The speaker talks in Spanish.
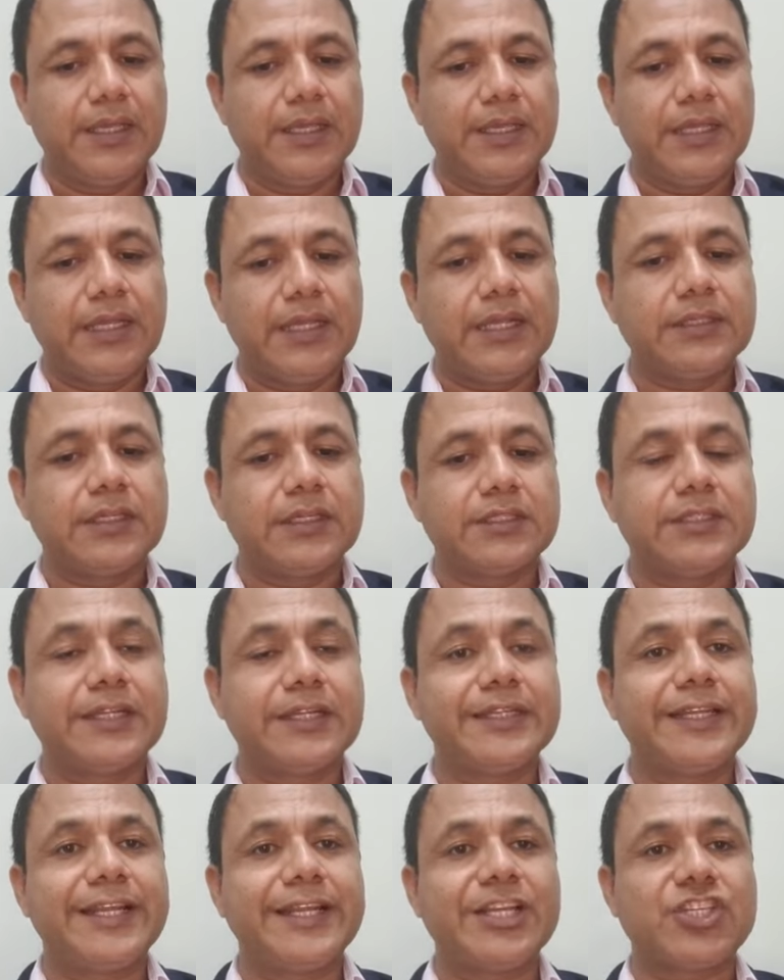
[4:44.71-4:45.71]
Y el tercer
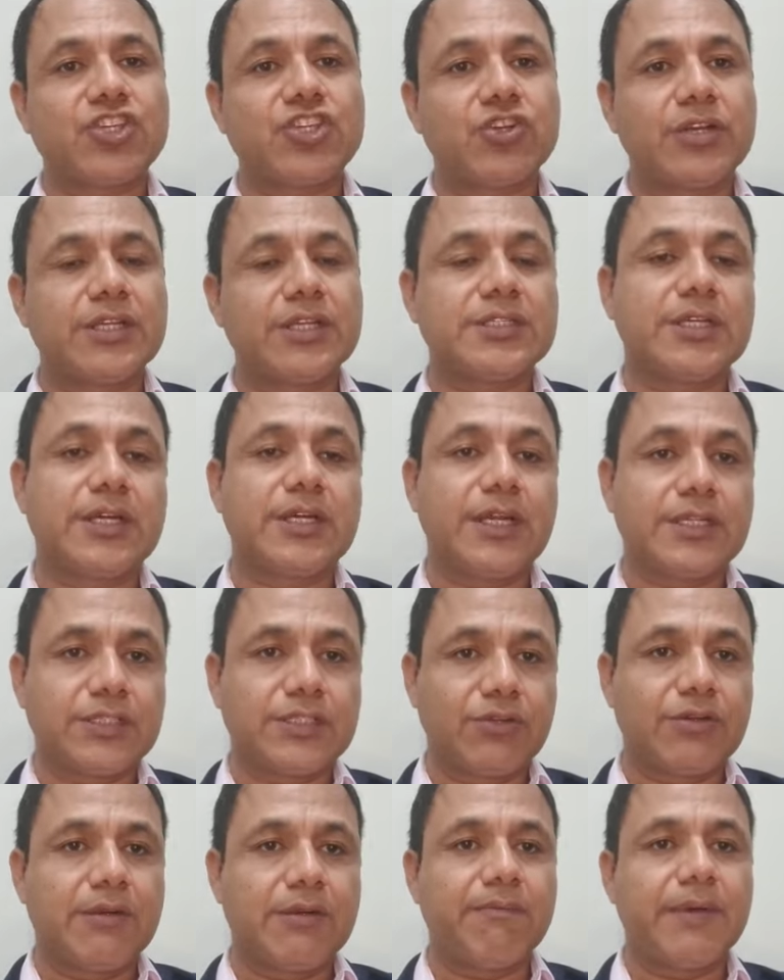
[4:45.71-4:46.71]
derecho que se ejerce
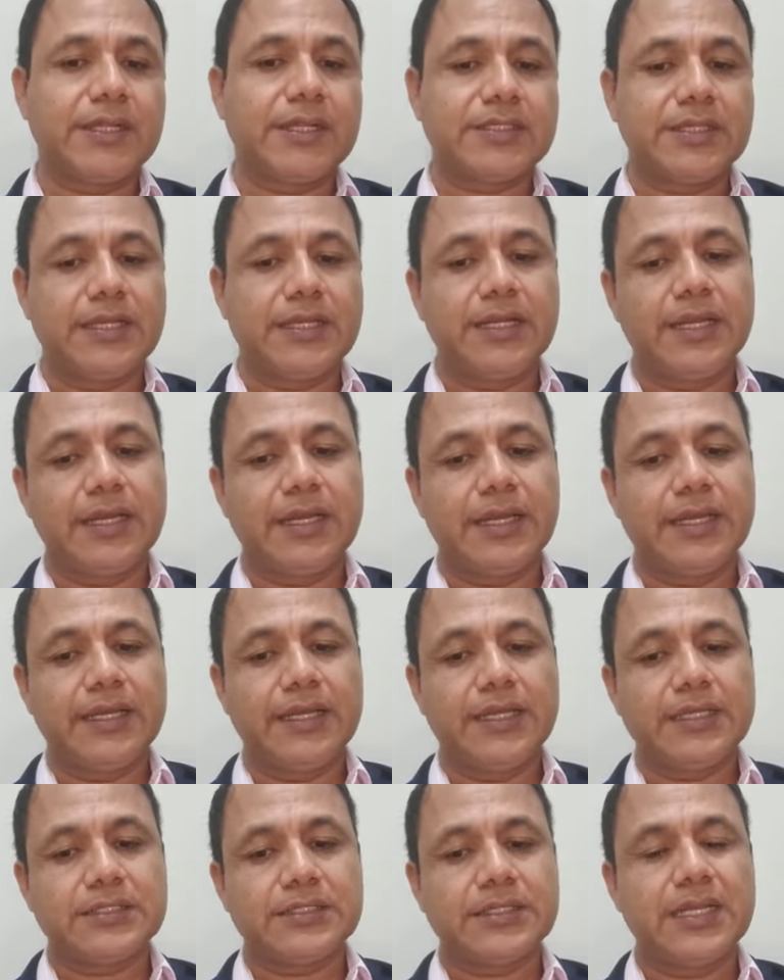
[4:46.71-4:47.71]
en una parcela
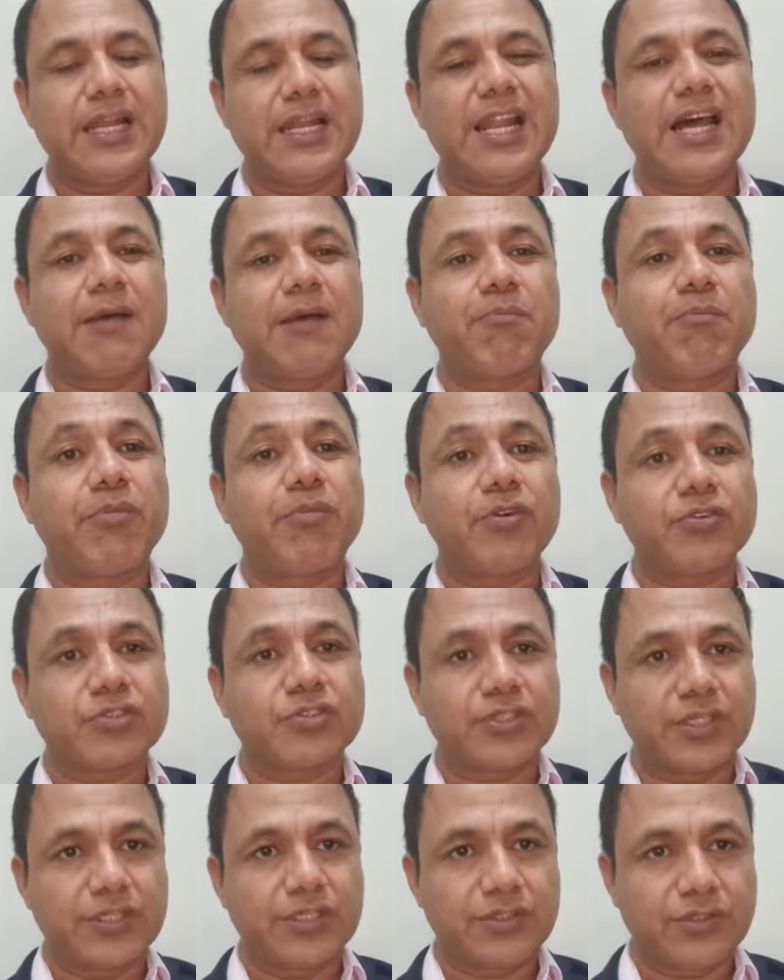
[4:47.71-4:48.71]
es la
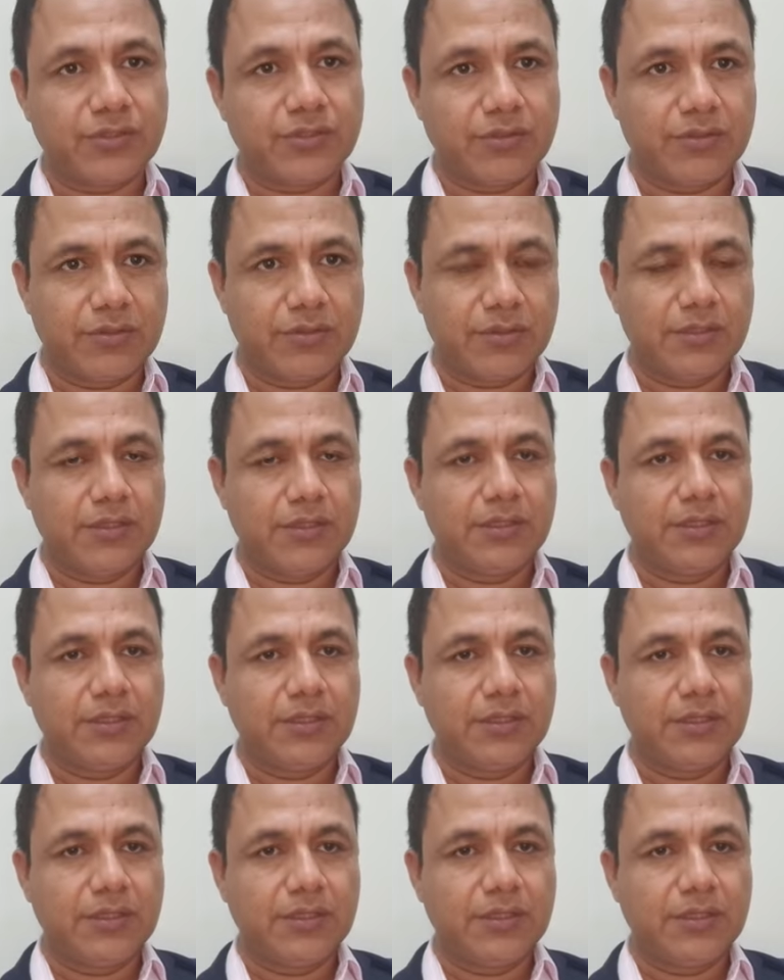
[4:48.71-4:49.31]
posesión.